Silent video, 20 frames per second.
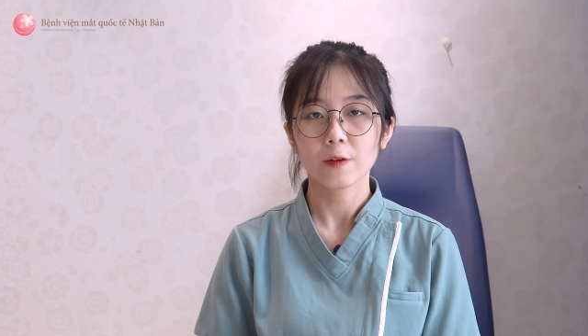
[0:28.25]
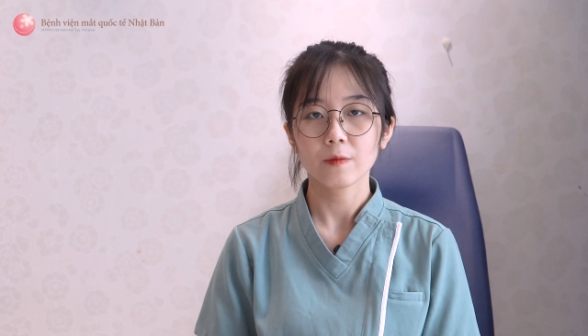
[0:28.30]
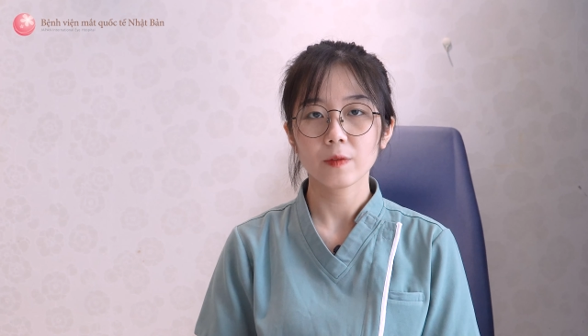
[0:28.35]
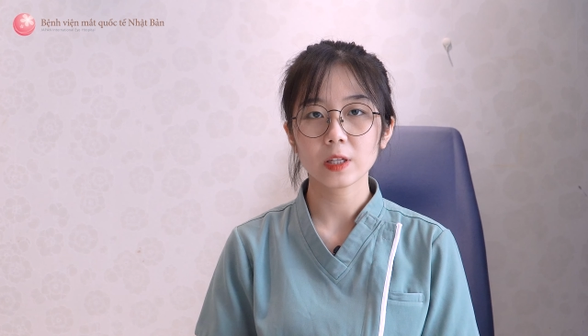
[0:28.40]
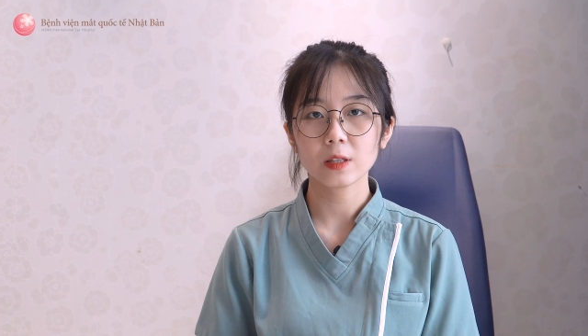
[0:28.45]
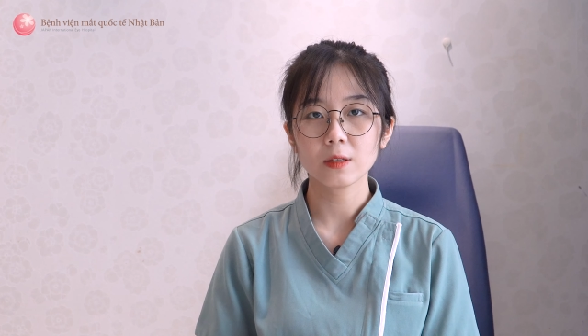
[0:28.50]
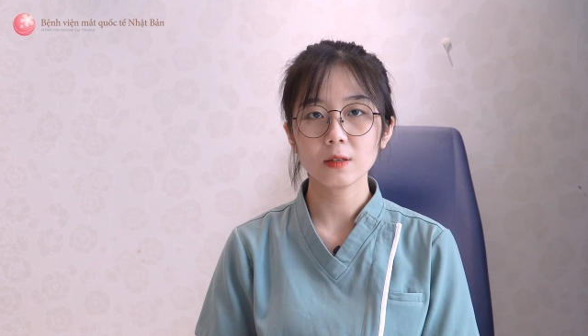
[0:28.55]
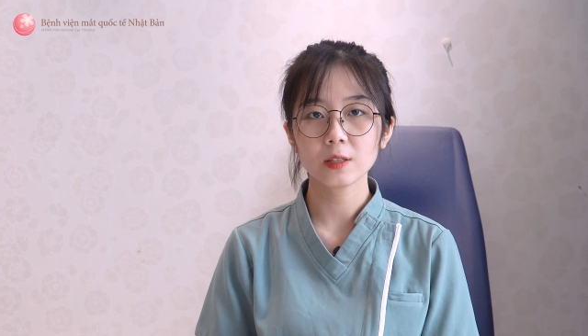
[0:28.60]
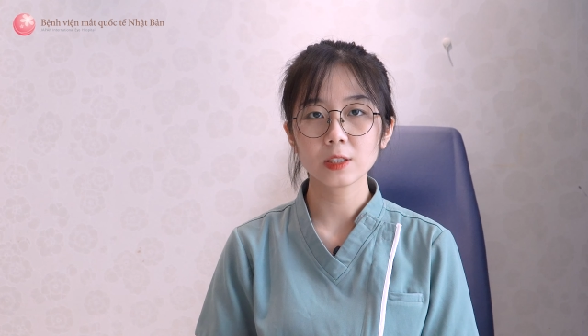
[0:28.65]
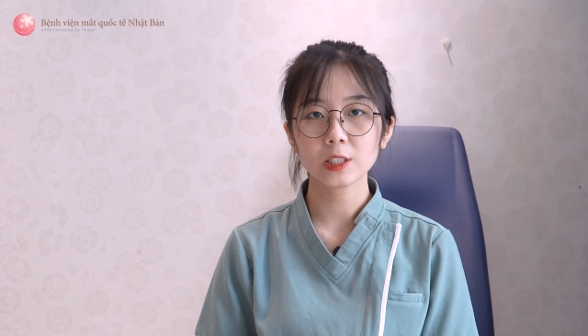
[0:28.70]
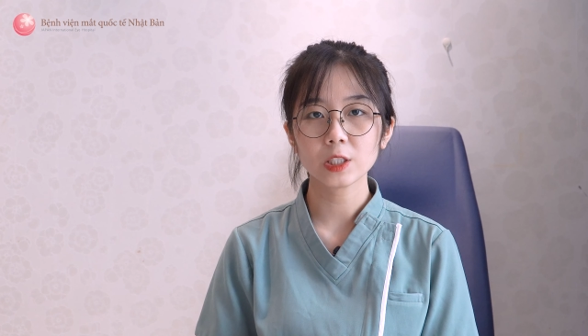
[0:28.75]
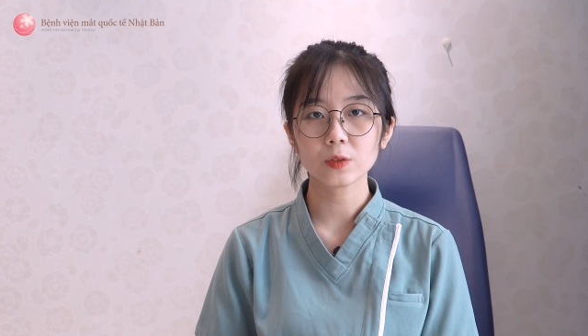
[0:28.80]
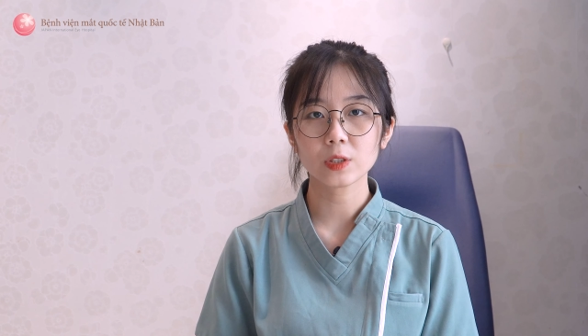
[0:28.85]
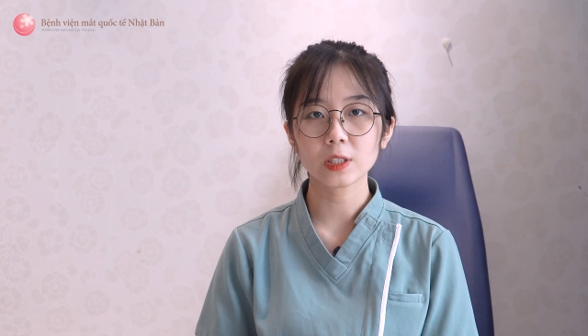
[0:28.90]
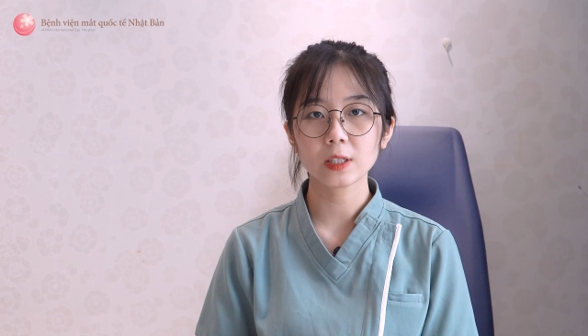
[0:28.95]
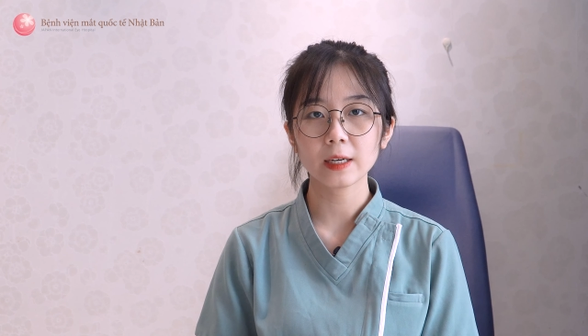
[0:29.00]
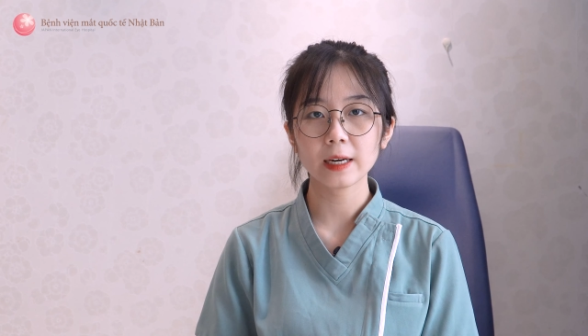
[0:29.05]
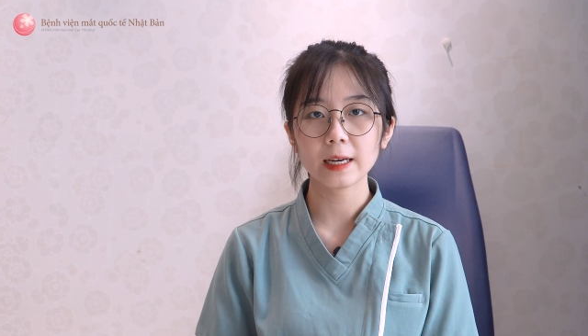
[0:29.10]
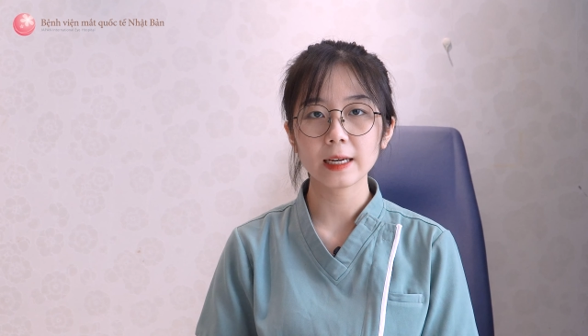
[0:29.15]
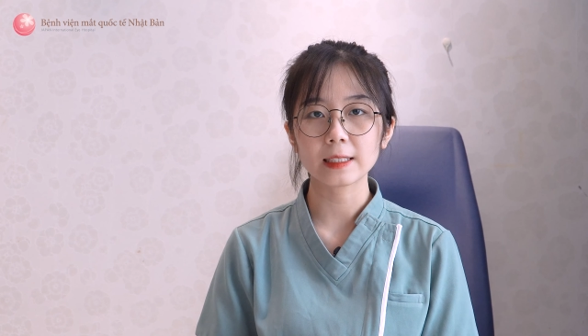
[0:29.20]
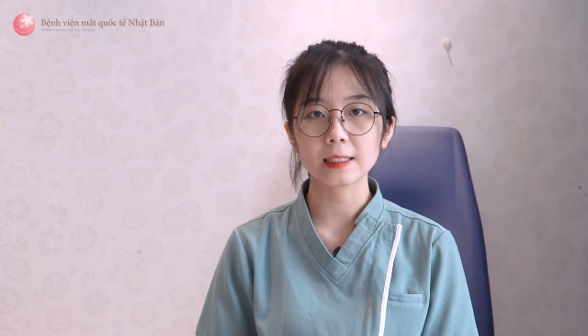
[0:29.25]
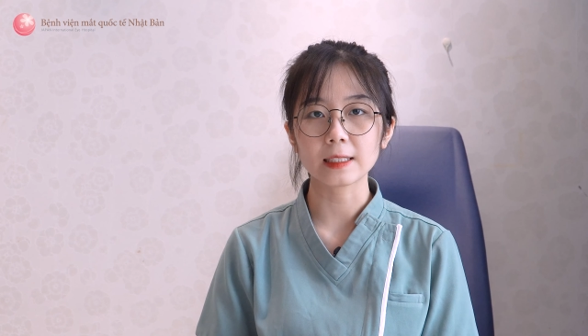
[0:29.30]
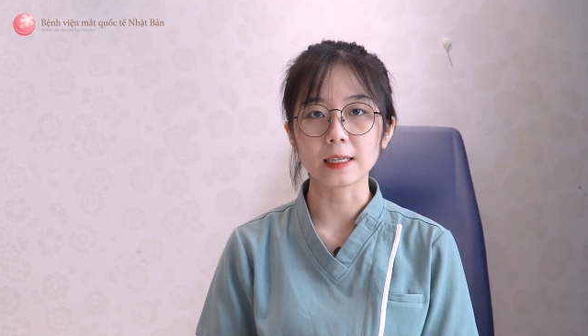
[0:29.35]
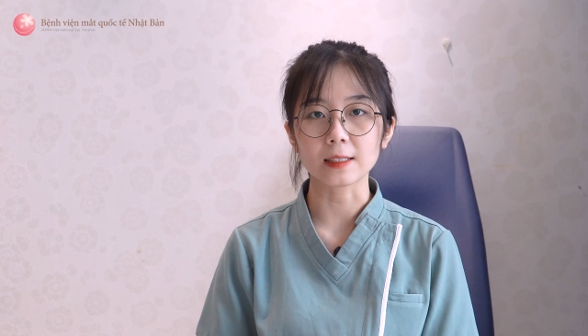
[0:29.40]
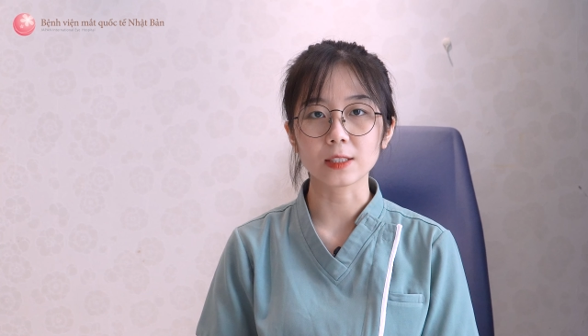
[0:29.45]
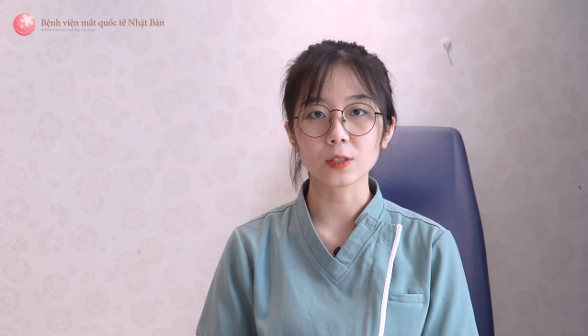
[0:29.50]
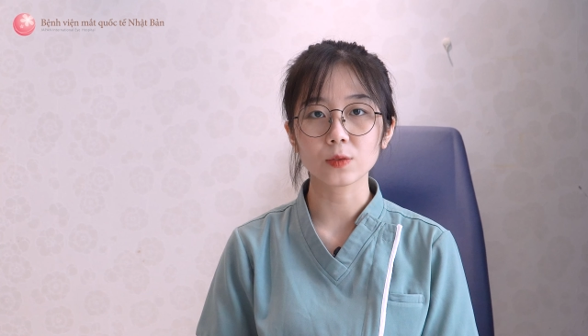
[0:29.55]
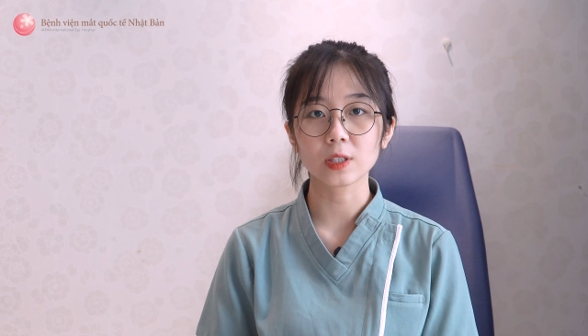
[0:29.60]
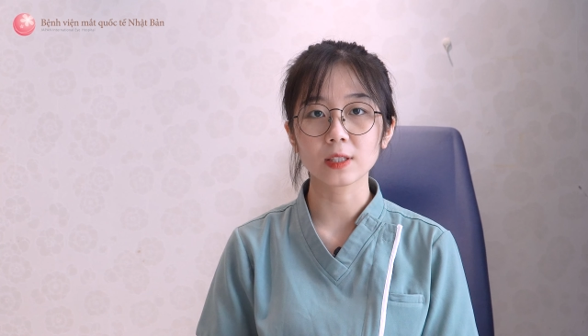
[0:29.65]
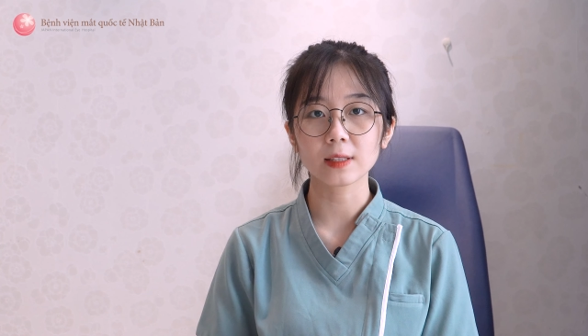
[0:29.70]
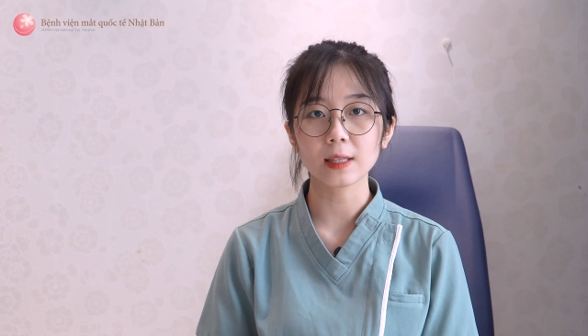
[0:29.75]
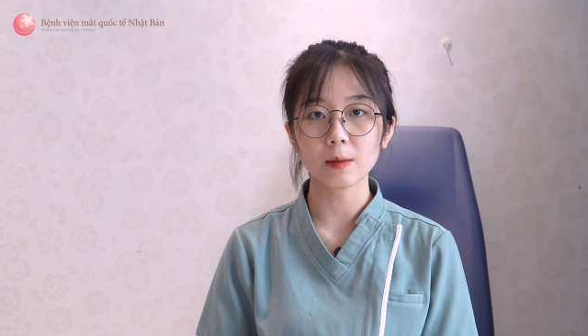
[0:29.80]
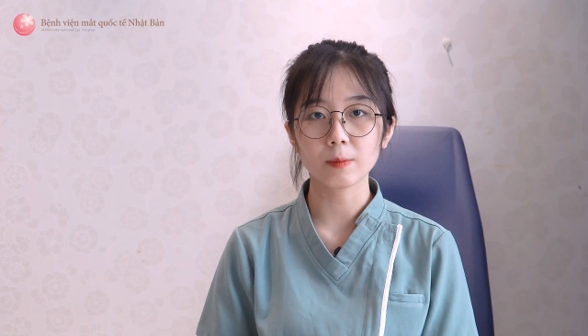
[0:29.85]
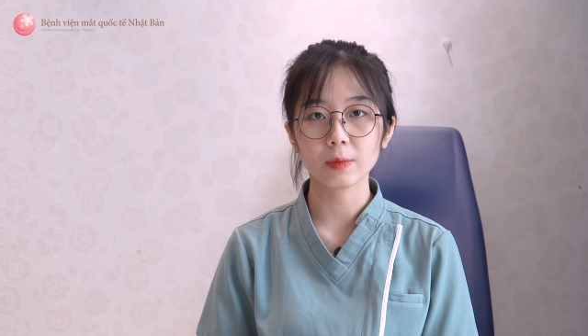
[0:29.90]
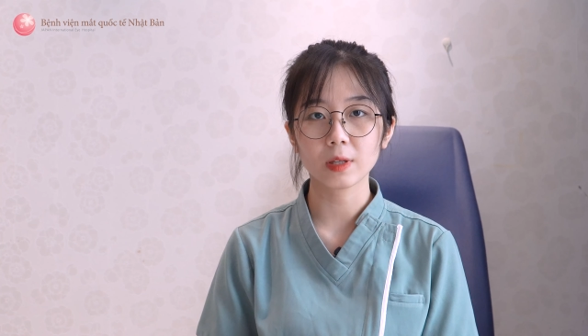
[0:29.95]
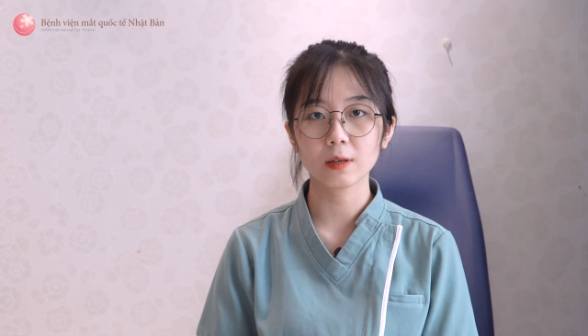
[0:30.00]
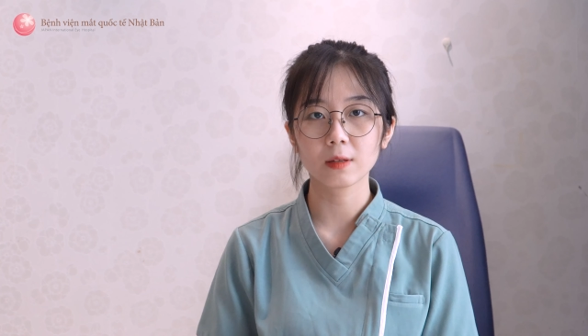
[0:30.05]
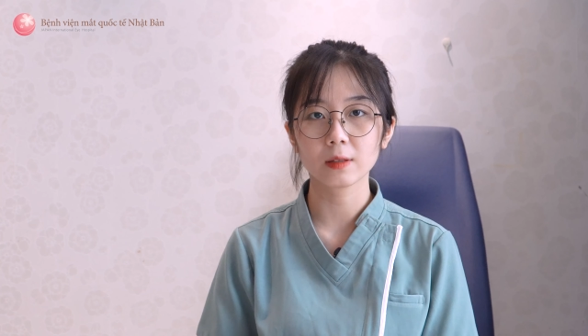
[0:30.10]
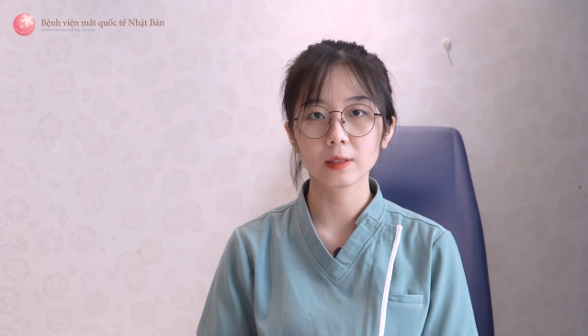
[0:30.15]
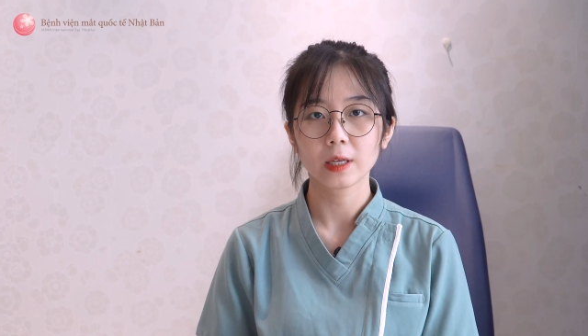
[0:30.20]
và thường triệu chứng này chỉ là triệu chứng
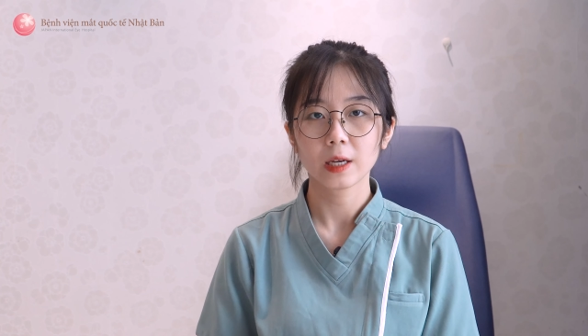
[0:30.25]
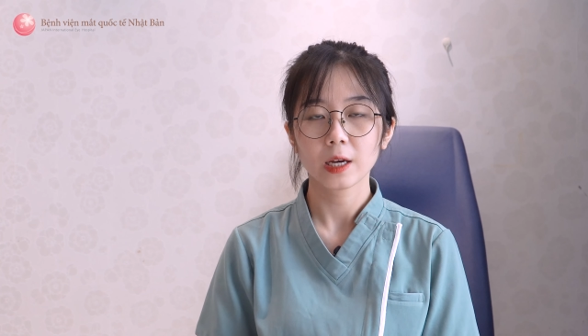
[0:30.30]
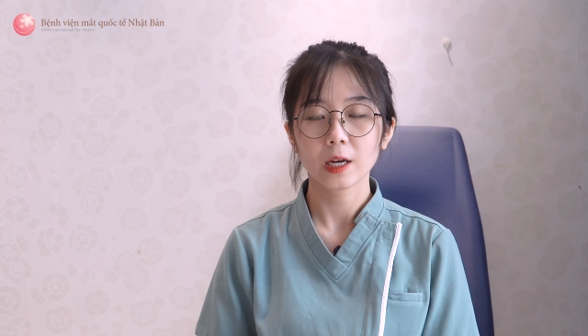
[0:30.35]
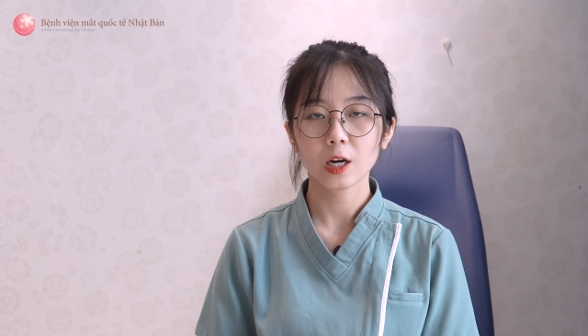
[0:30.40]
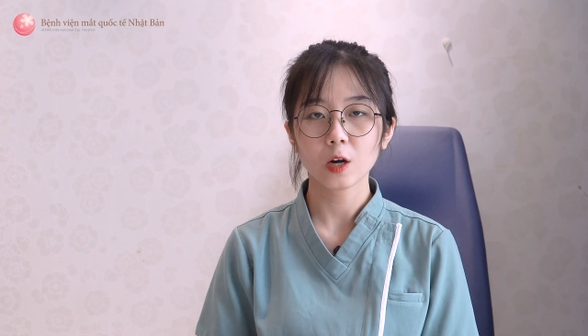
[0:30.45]
tạm thời,